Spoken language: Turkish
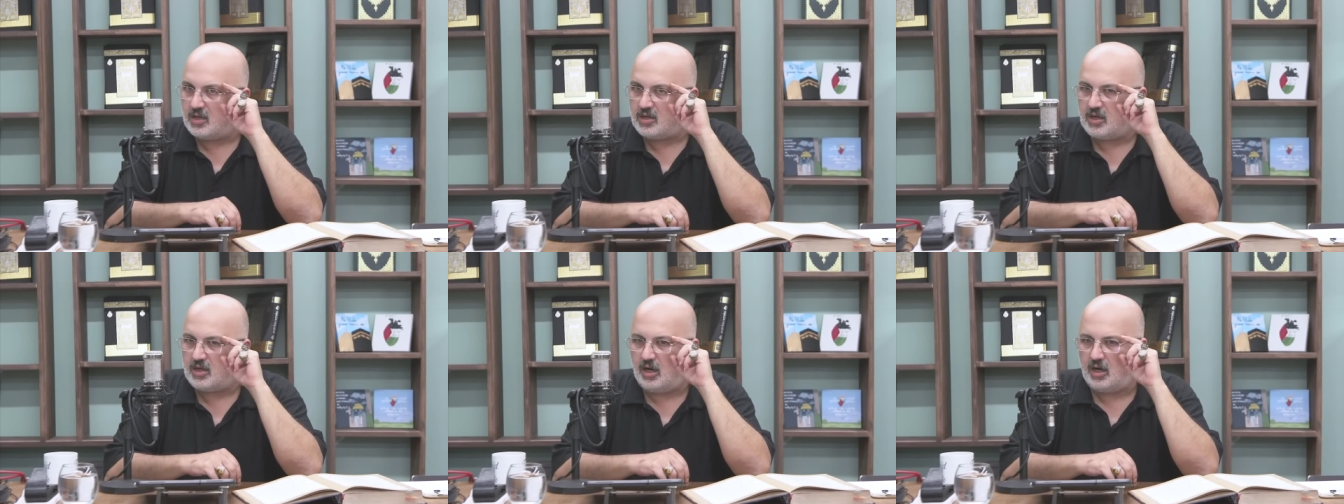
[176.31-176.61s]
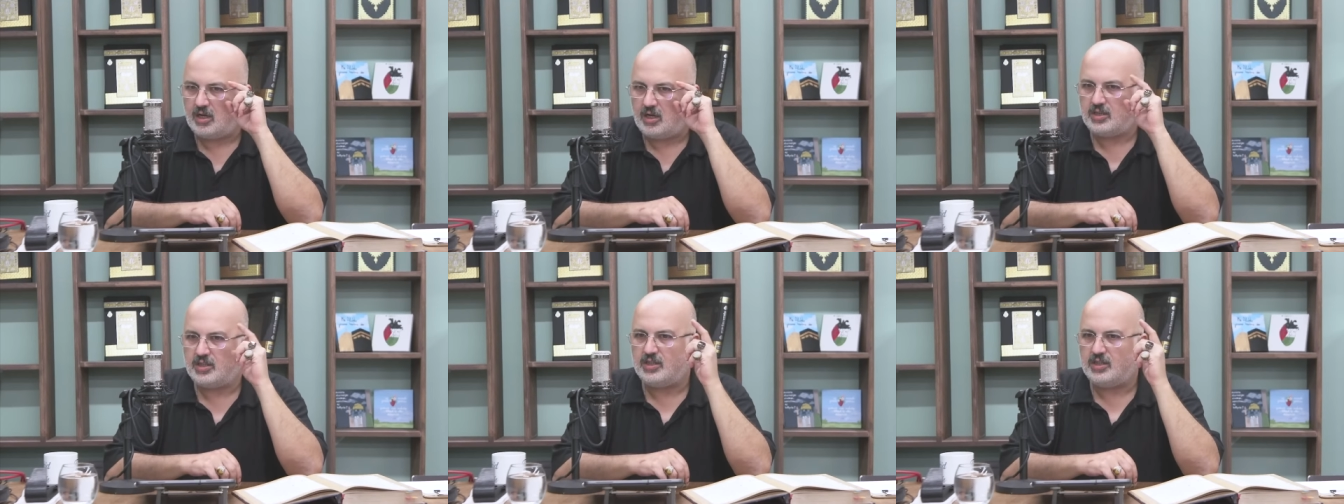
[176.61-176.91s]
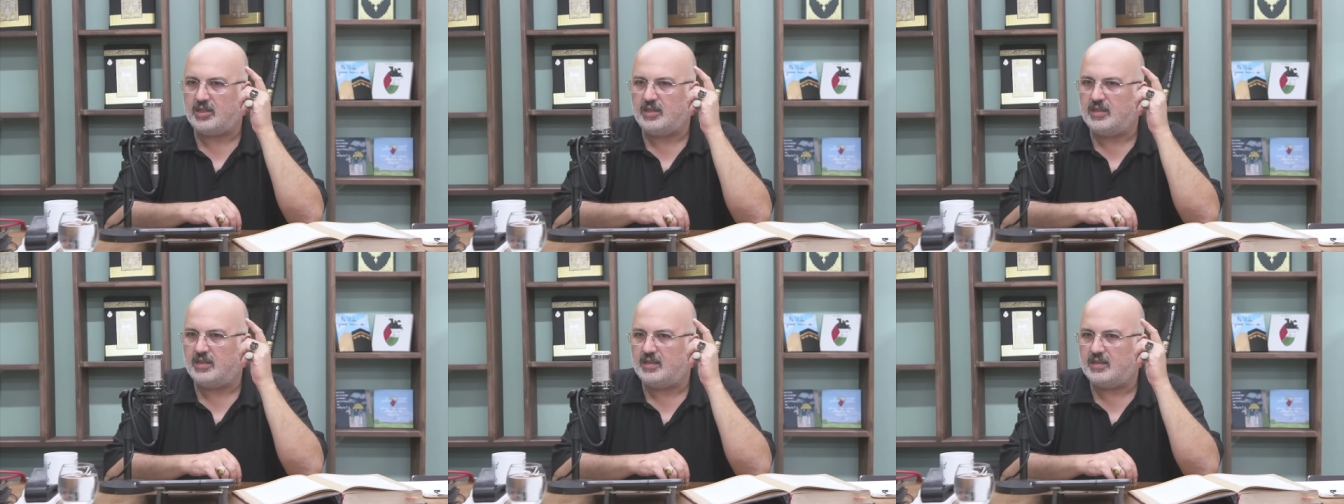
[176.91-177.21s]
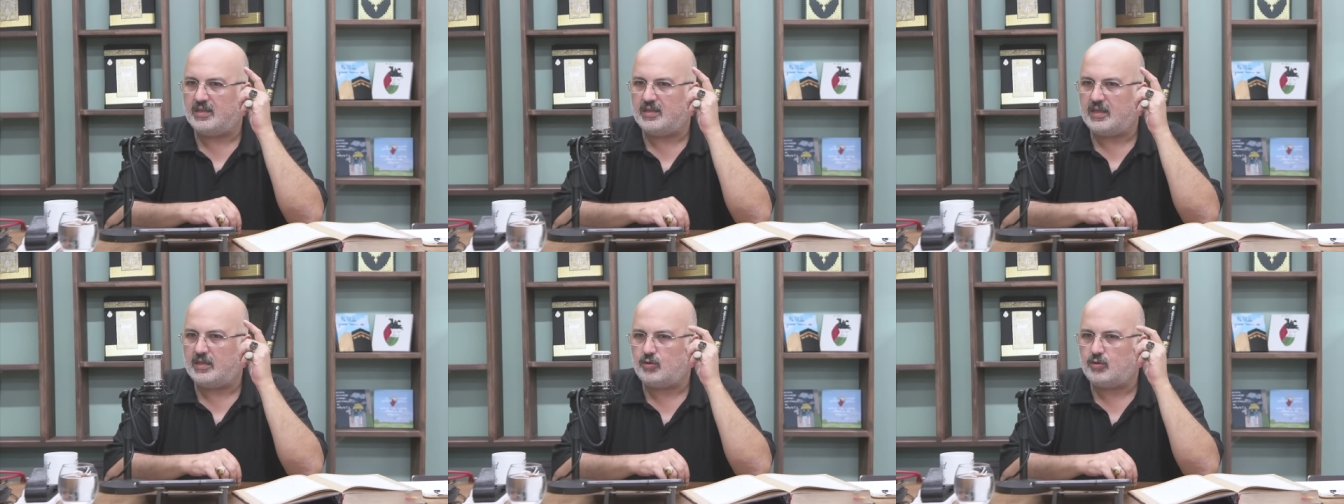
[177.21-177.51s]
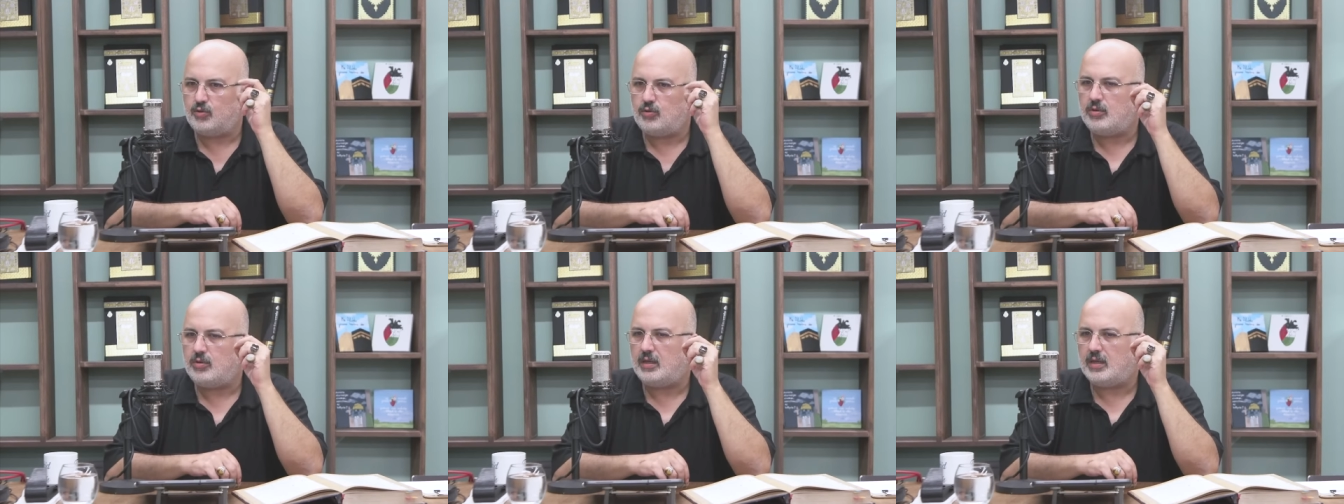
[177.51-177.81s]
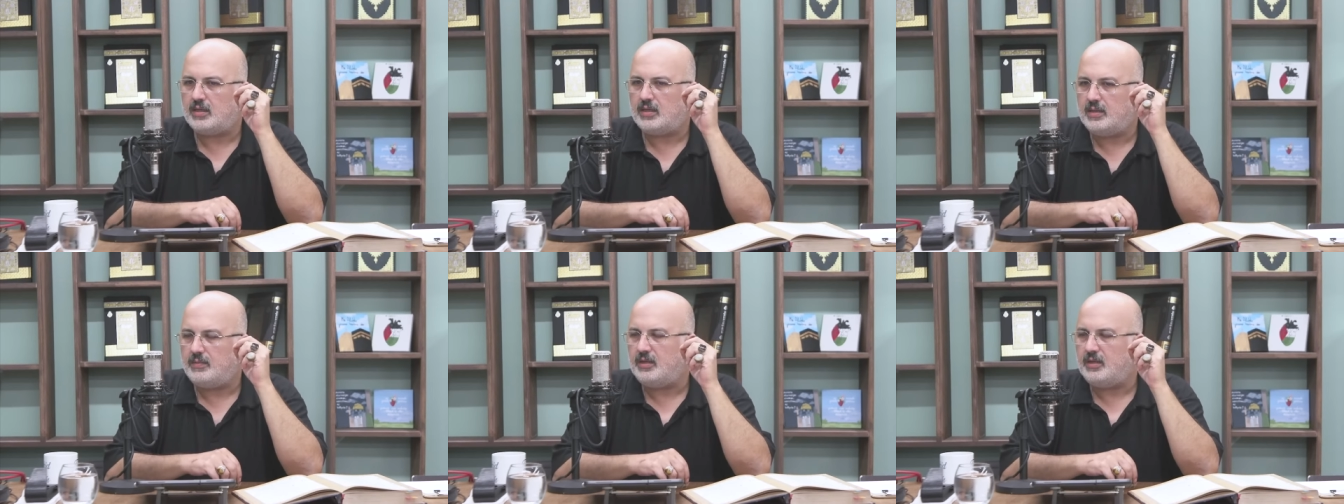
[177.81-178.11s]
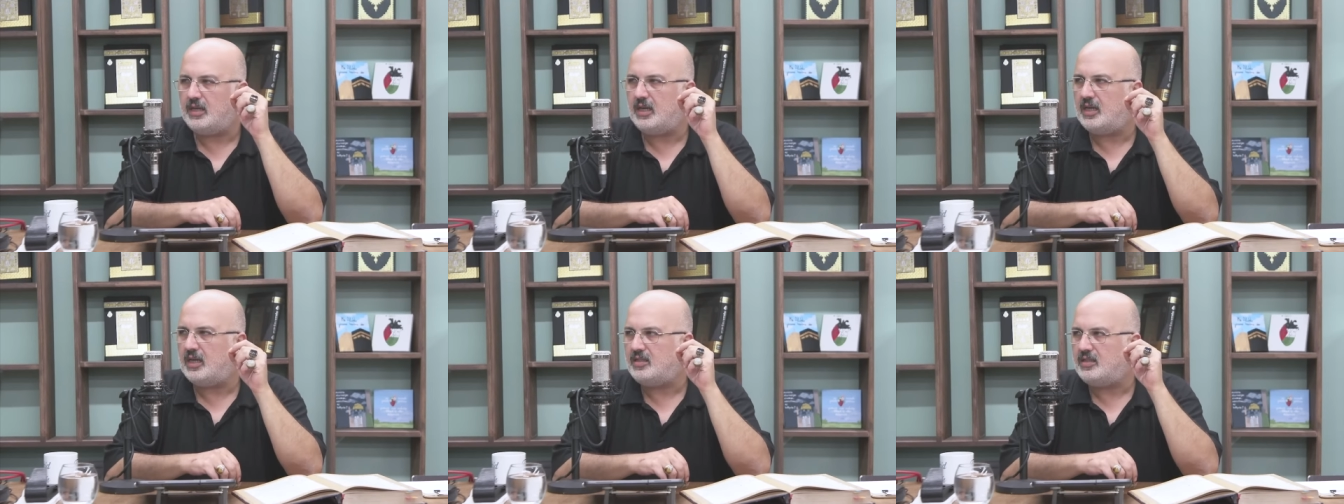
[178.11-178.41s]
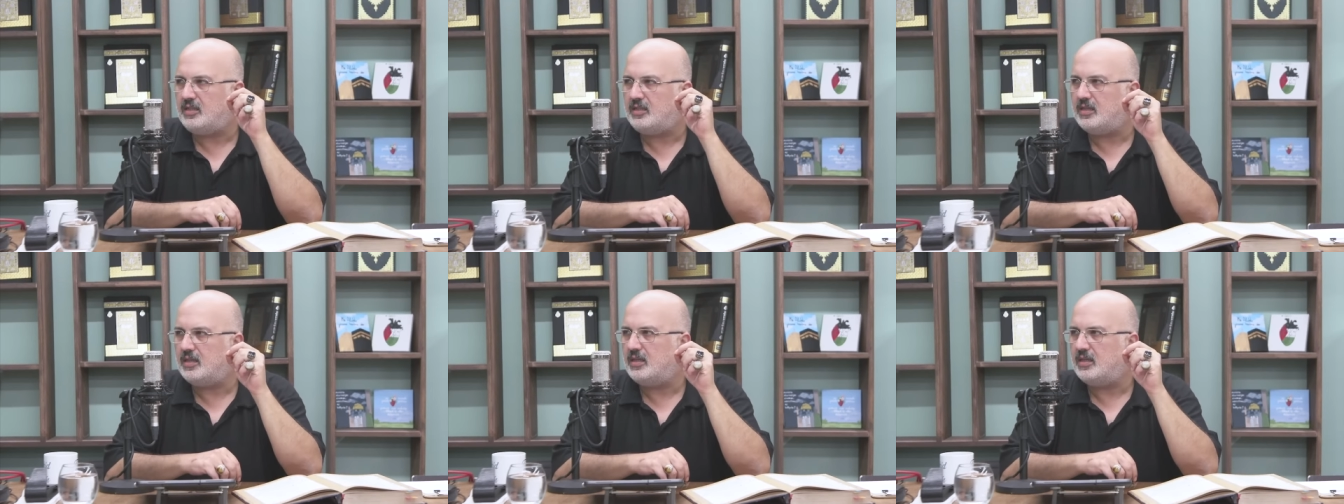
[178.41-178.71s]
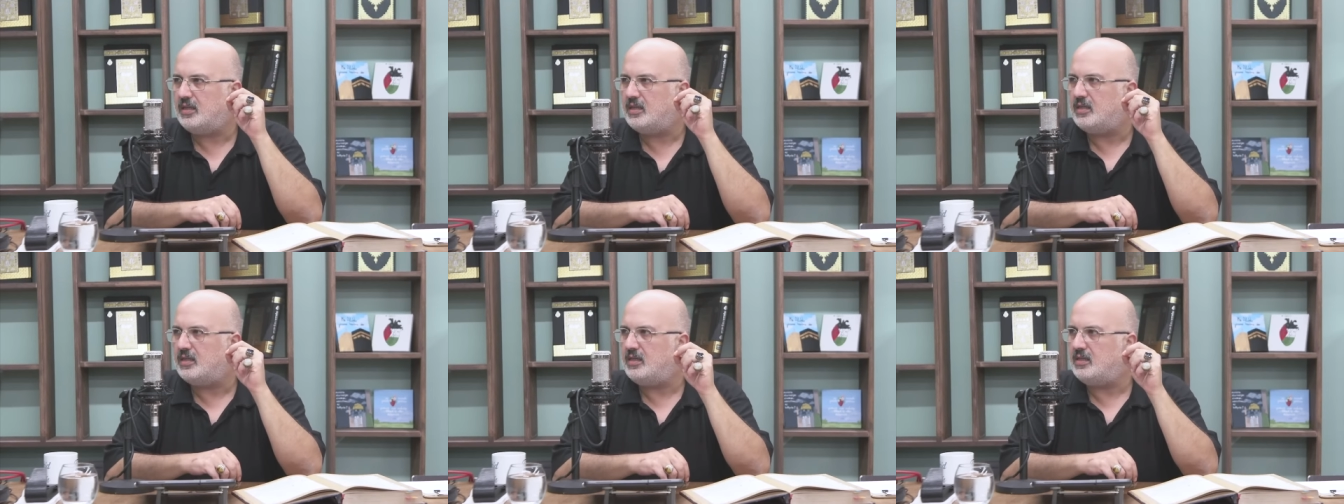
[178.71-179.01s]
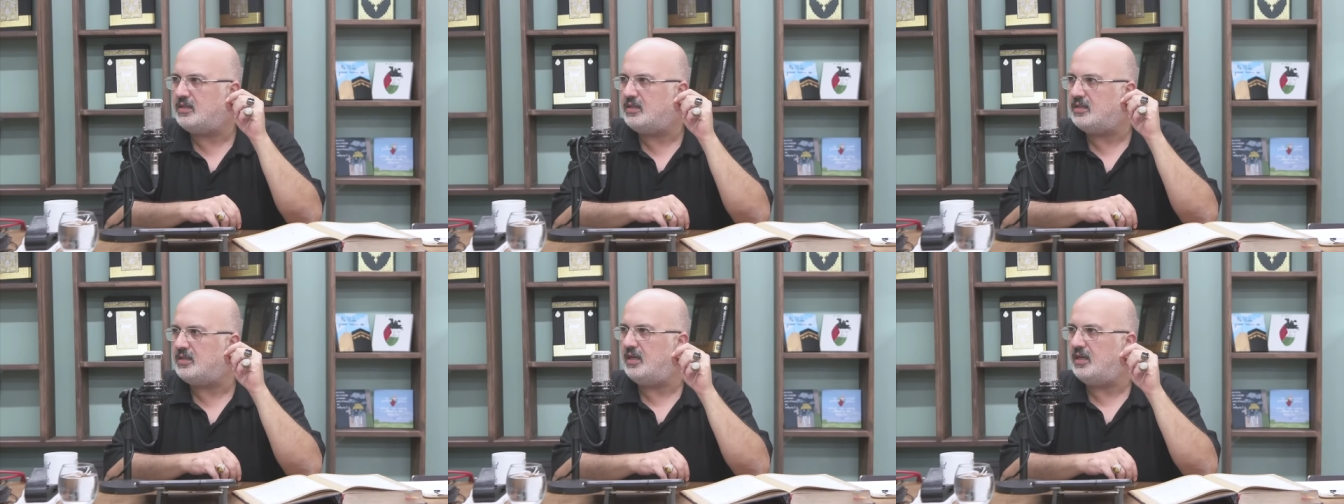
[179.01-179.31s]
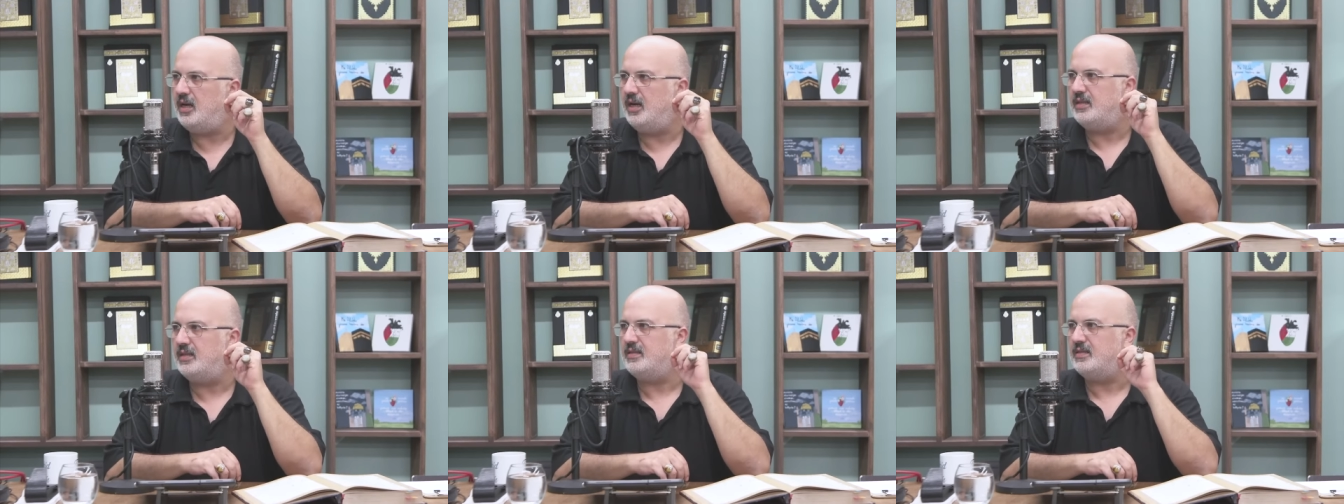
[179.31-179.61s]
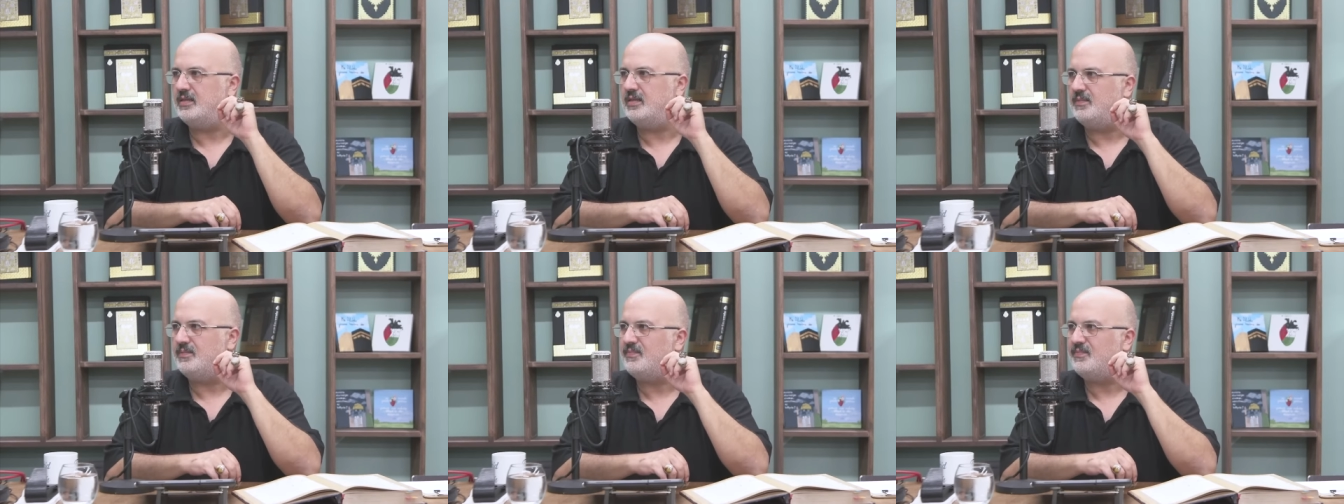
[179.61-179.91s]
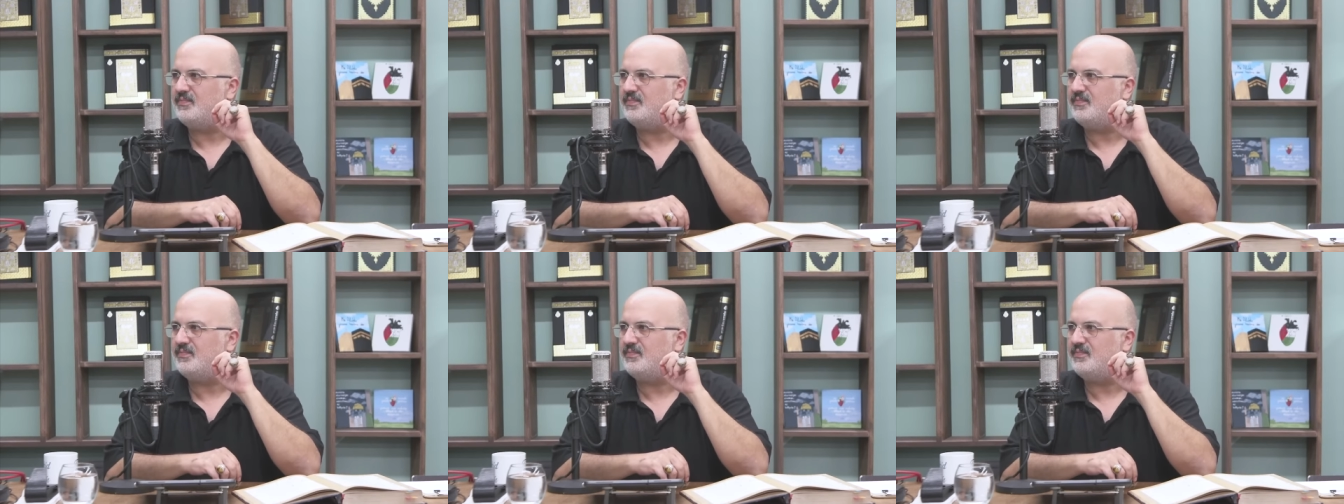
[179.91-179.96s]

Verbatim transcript: karşılığında sürekli bir eziklik hissiyatı.